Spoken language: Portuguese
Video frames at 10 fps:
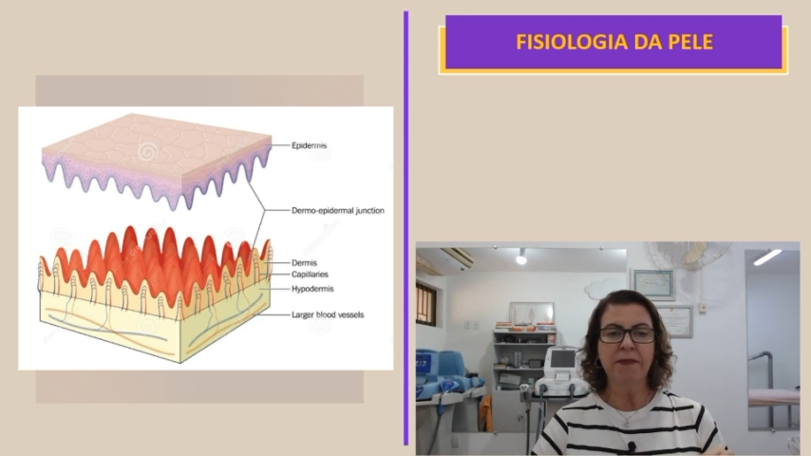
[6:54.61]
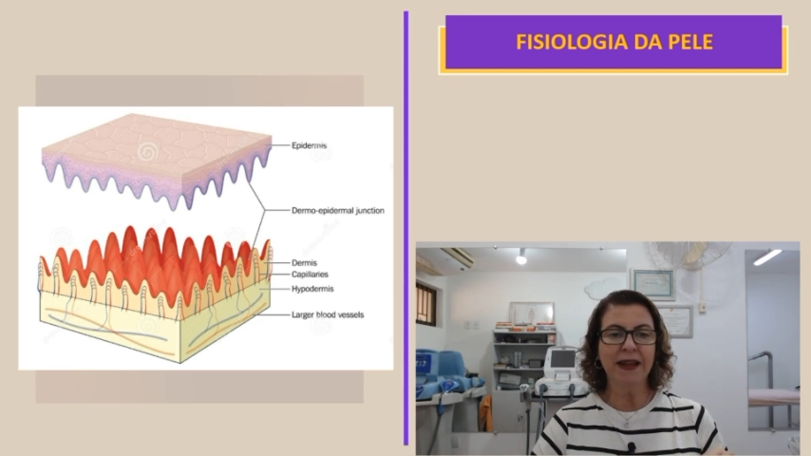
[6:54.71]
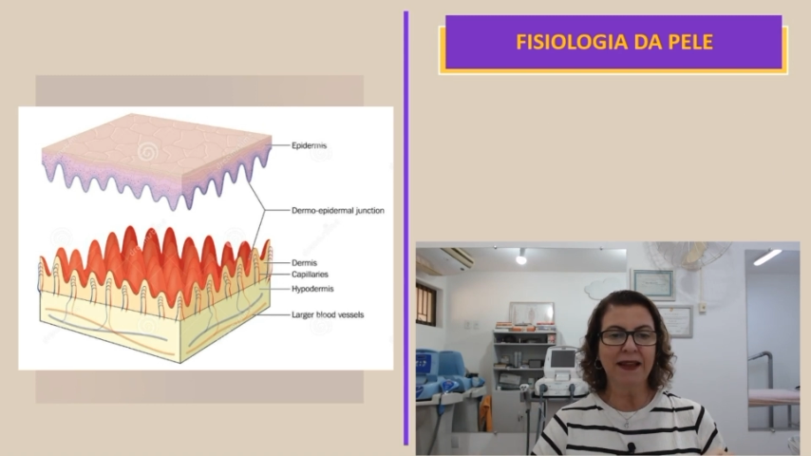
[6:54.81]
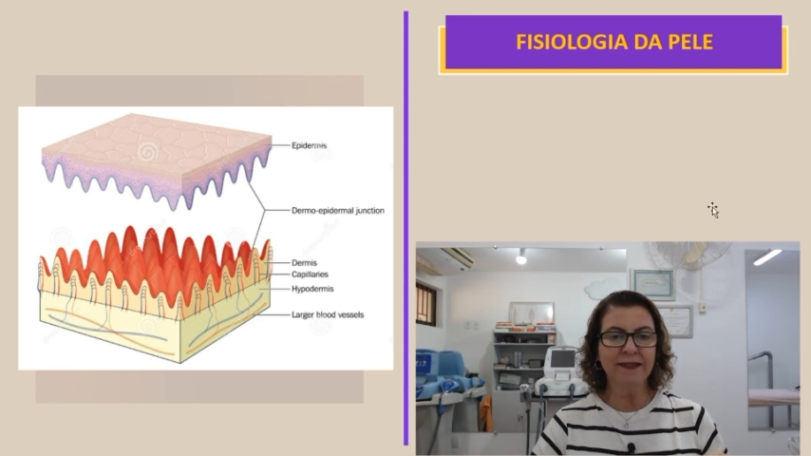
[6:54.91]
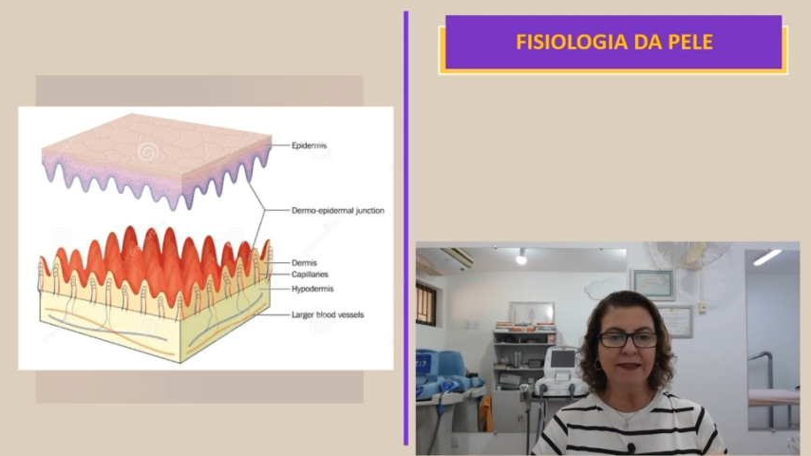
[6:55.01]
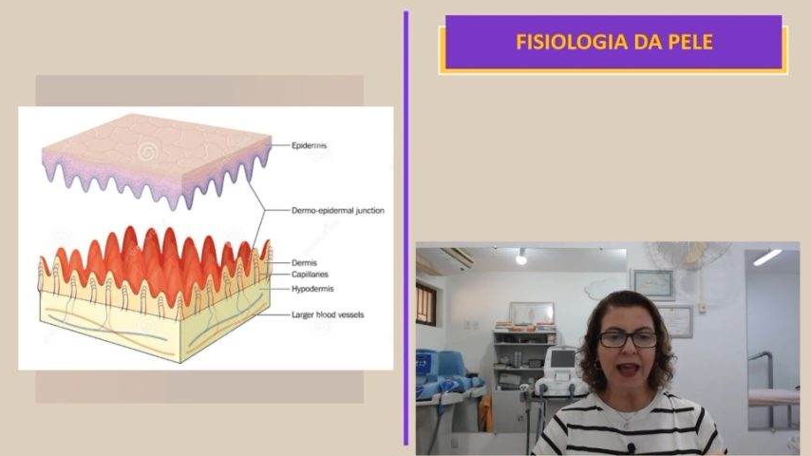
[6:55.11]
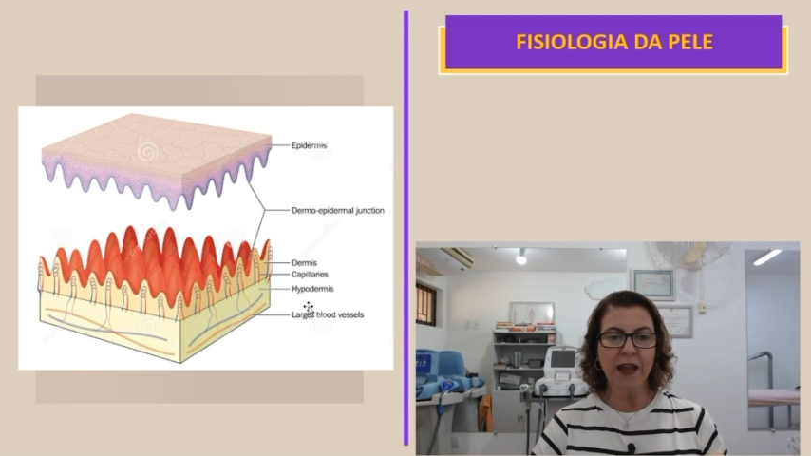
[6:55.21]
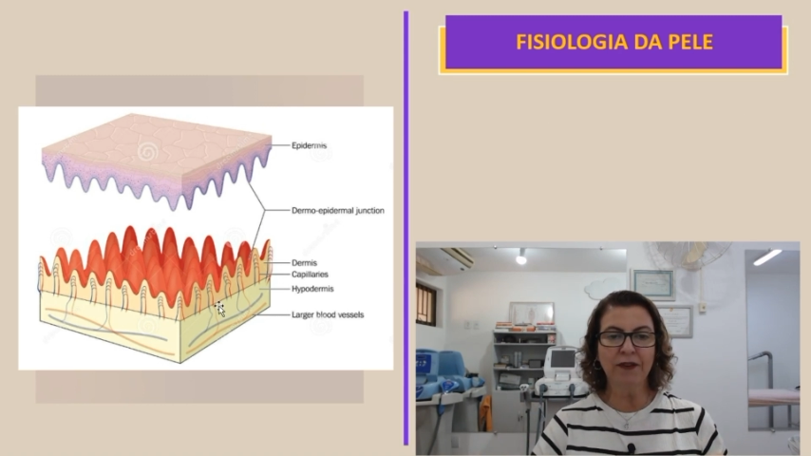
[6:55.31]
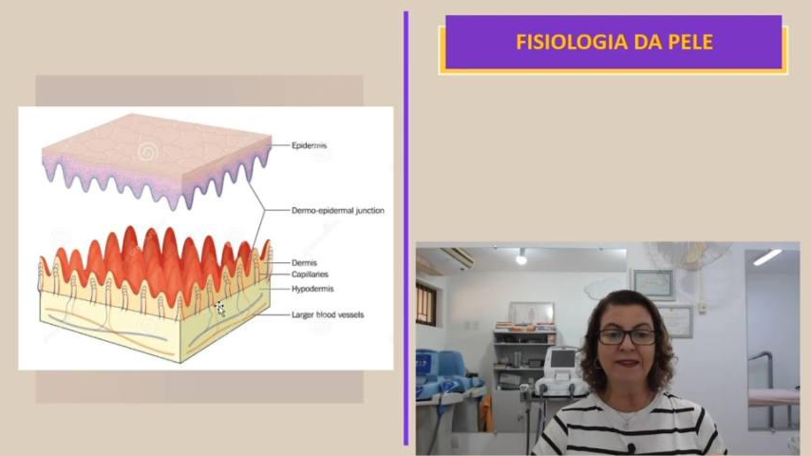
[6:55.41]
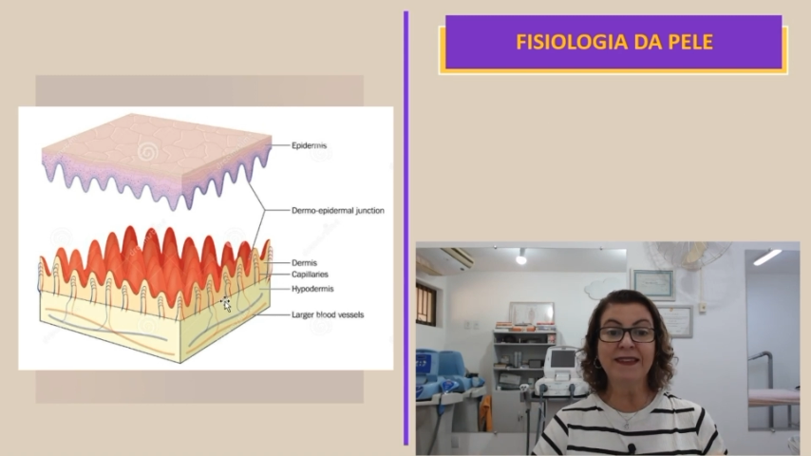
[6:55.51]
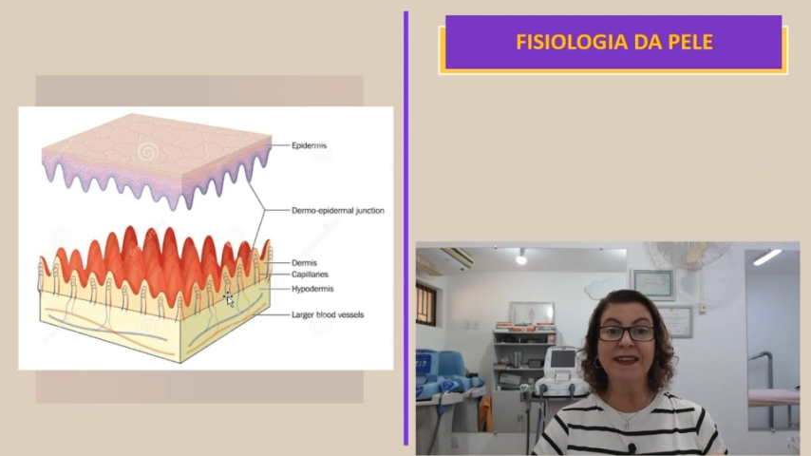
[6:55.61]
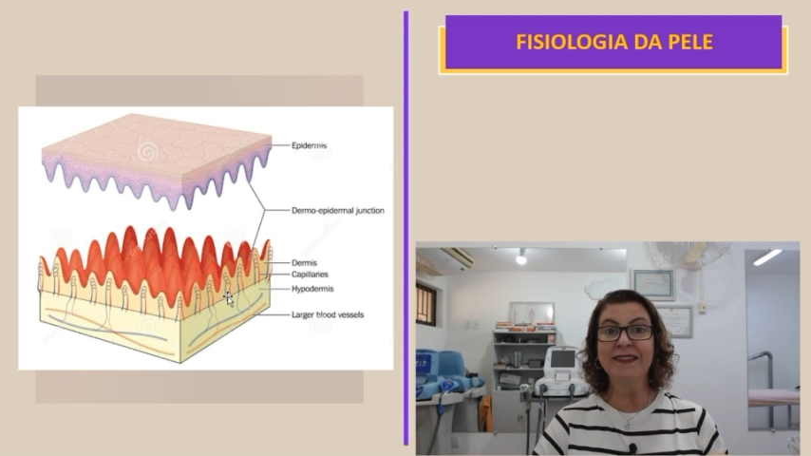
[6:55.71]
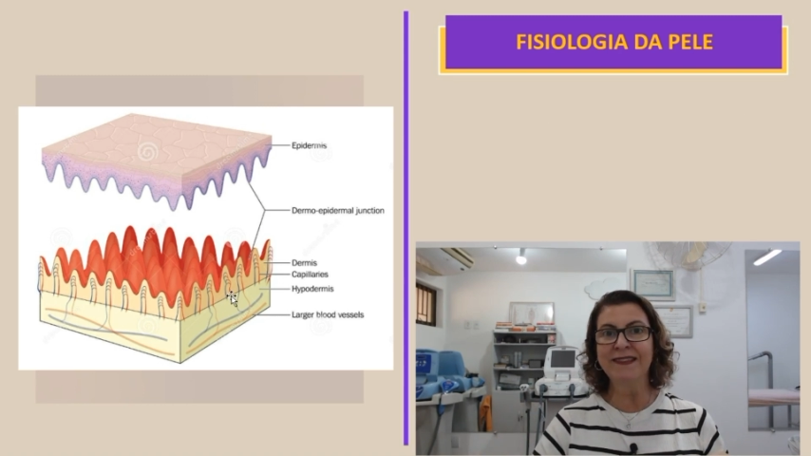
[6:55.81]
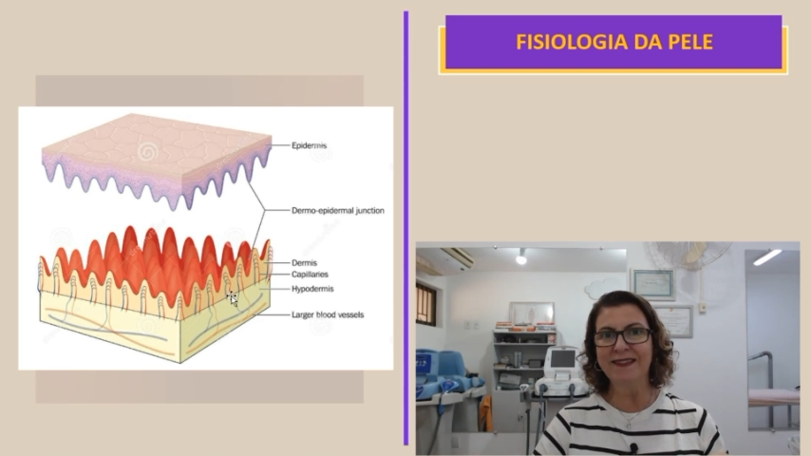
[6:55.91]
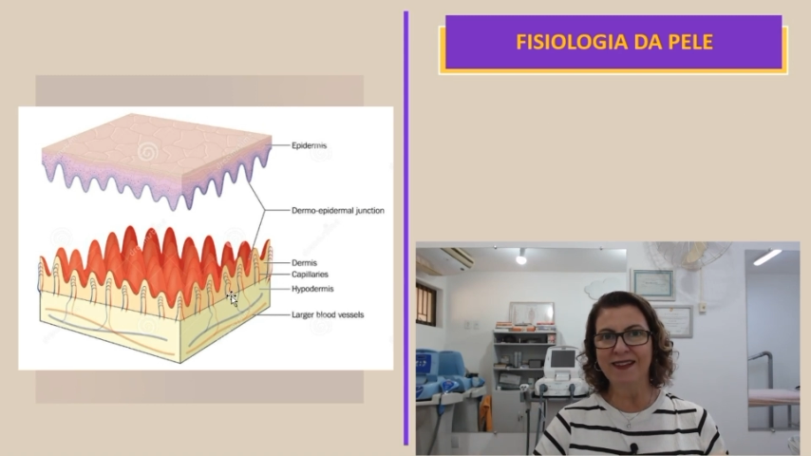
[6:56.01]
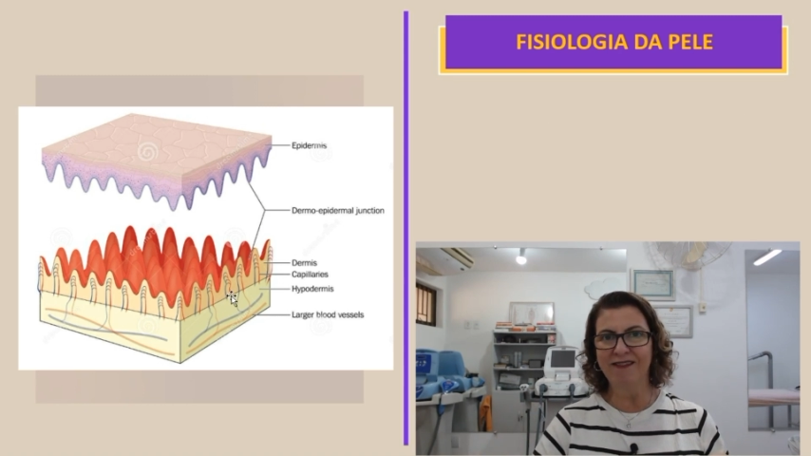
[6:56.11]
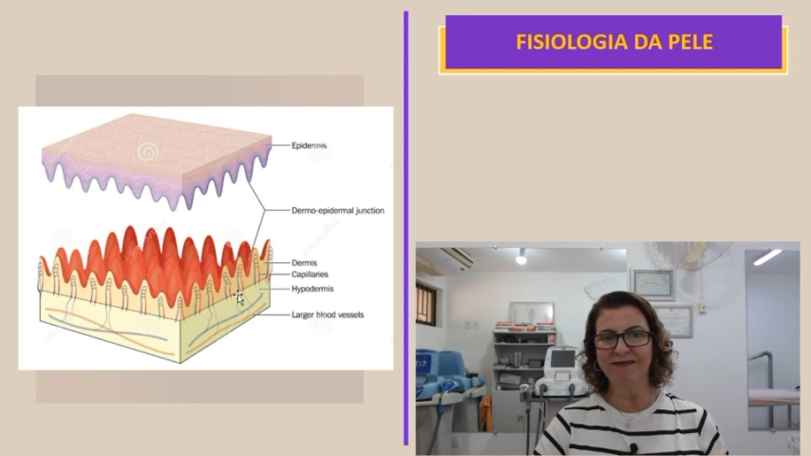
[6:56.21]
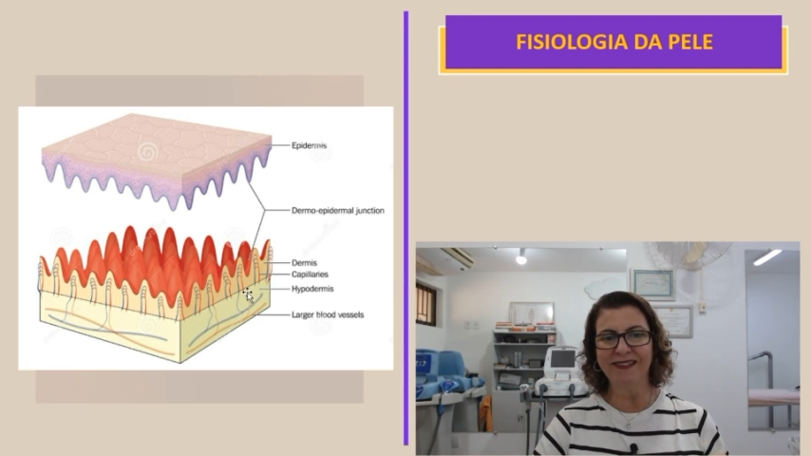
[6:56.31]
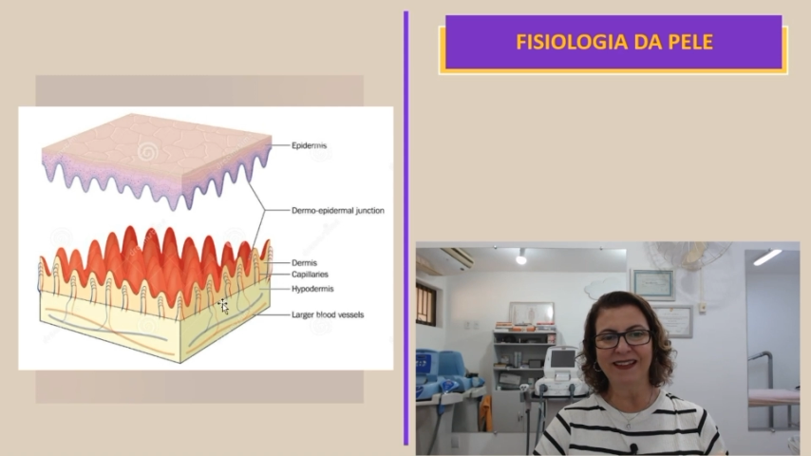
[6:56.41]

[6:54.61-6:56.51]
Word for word: pelas células que estão